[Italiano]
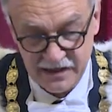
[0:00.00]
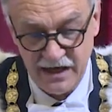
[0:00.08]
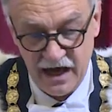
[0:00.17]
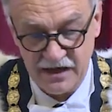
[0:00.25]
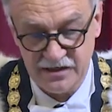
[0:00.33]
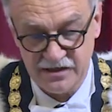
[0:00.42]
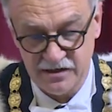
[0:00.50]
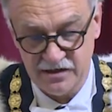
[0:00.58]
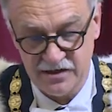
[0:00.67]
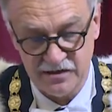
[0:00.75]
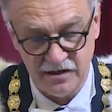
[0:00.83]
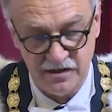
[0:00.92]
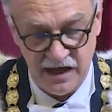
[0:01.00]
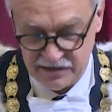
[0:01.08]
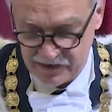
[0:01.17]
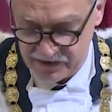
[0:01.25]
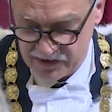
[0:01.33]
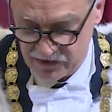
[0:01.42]
attacks,
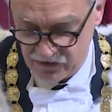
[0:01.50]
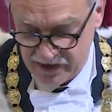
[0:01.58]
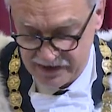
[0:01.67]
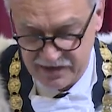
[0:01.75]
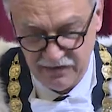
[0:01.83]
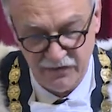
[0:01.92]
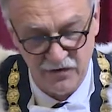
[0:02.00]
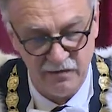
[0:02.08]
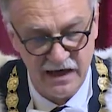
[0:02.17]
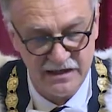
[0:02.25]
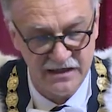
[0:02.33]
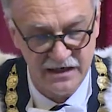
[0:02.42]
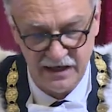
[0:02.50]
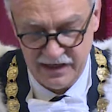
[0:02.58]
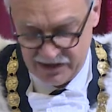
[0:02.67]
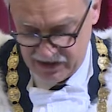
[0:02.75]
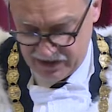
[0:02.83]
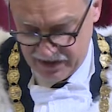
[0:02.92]
eh, sicurezza informatica,
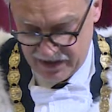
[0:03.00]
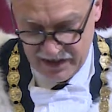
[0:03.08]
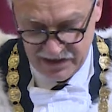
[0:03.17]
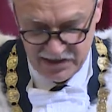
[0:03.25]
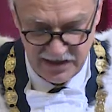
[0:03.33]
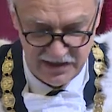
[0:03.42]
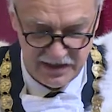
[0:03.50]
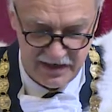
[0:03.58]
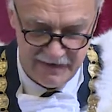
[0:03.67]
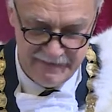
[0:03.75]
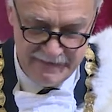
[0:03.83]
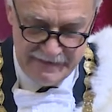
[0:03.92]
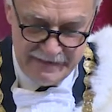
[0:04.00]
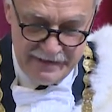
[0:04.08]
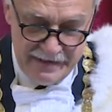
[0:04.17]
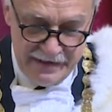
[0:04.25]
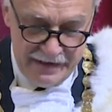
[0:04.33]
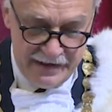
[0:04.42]
eccetera, eccetera.
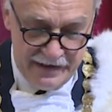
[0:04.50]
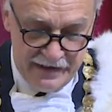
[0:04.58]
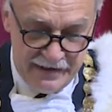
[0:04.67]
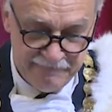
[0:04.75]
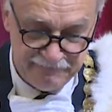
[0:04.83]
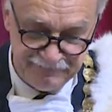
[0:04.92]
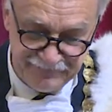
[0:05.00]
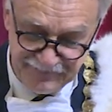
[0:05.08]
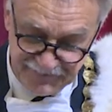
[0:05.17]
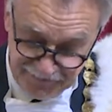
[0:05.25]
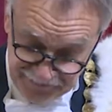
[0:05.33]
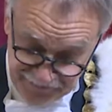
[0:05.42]
E,